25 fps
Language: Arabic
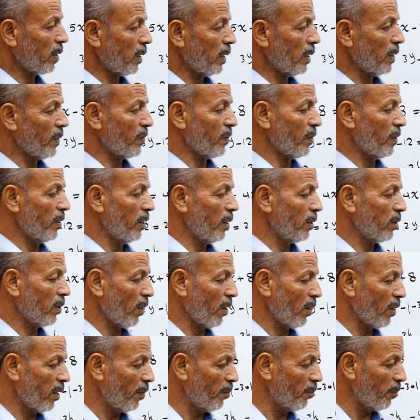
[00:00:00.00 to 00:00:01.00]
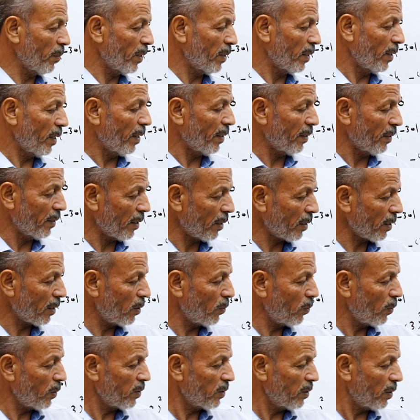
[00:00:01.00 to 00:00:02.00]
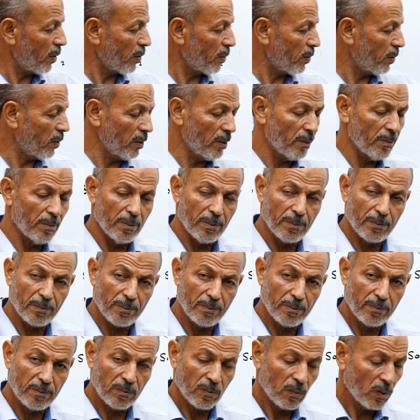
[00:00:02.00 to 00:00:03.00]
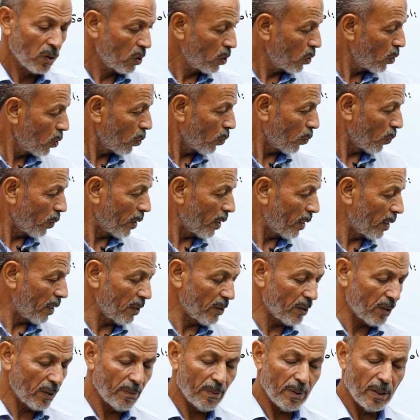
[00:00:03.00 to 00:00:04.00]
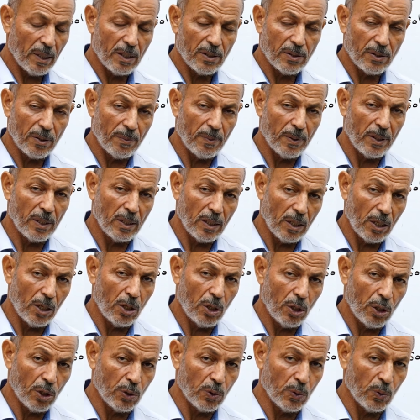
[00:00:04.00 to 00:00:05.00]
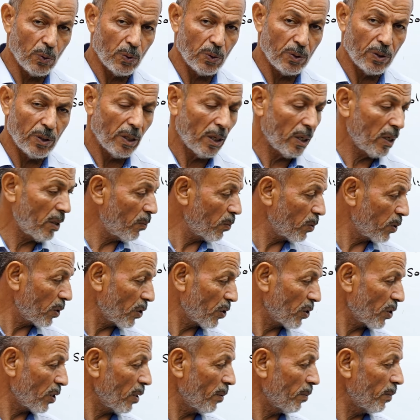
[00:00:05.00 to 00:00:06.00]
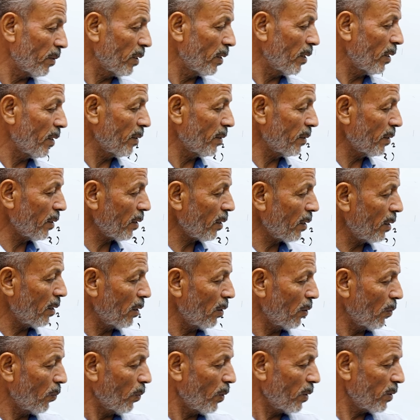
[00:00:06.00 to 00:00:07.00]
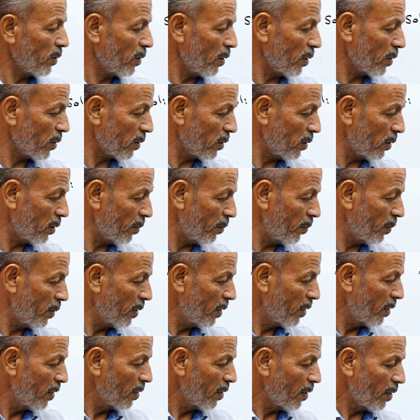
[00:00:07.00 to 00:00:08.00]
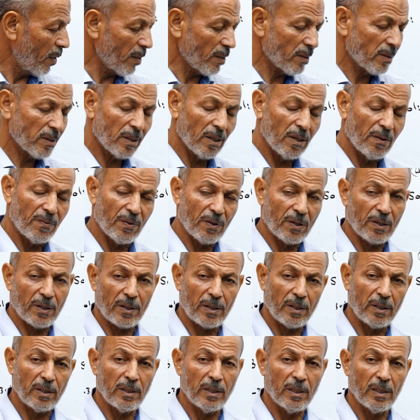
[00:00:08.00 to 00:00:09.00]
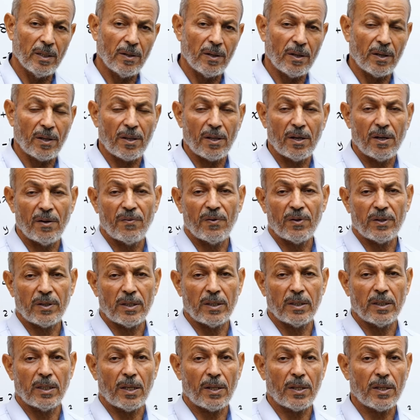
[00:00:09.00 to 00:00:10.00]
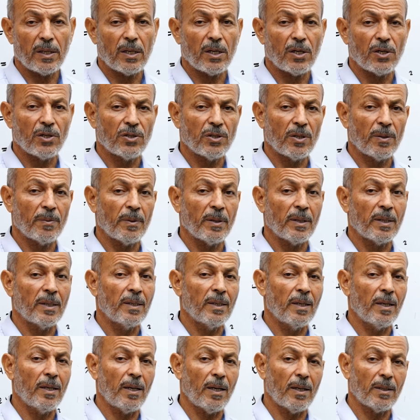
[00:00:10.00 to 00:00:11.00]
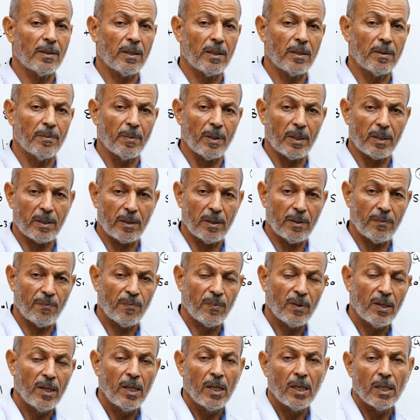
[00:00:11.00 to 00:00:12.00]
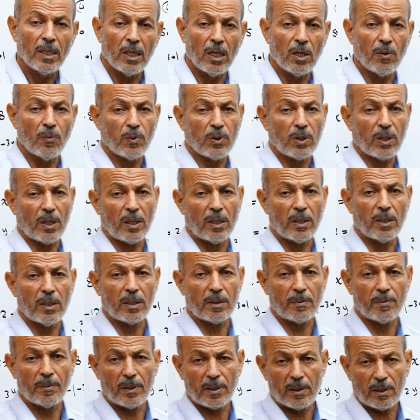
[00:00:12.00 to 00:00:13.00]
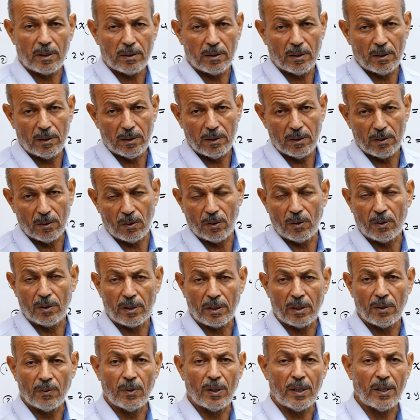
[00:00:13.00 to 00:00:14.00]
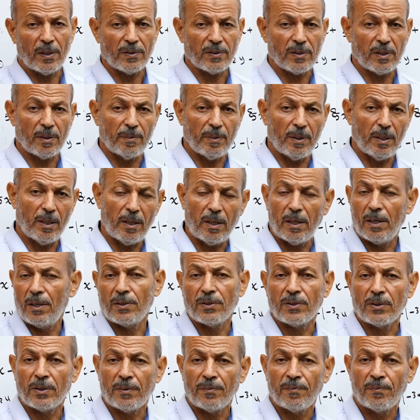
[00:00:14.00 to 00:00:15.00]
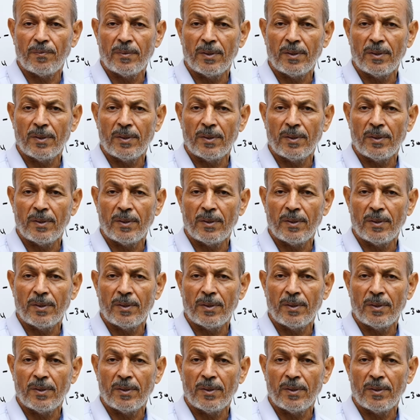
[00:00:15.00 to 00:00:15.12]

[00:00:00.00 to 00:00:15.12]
رئيسية تتضمن النقل والترتيب والجمع الجبري للحدود المتشابهة النقل والترتيب أصل الفكرة هي إضافة النظير الجمعي للعدد مرة للمتغير مرة أخرى وحسب الحاجة